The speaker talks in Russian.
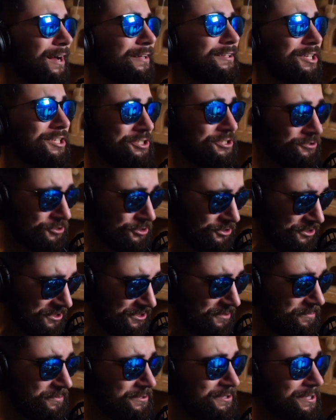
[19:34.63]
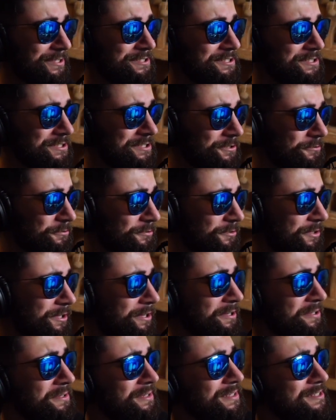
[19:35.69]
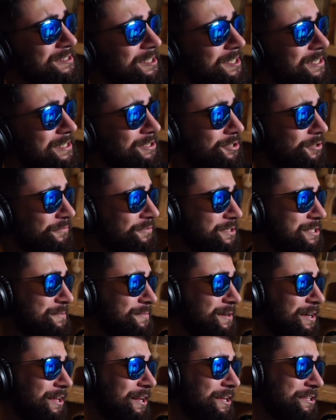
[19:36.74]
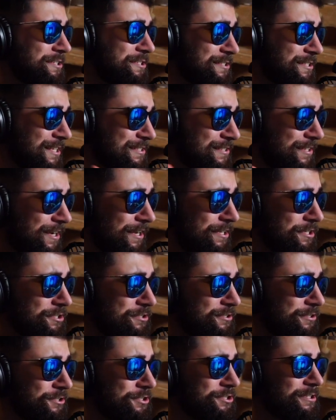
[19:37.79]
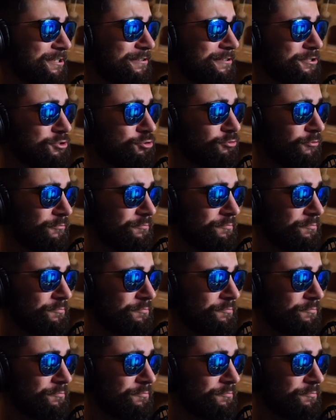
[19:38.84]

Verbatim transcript: начнешь ты эти 15-секундные зарисовки смотреть и застрянешь на часа, часов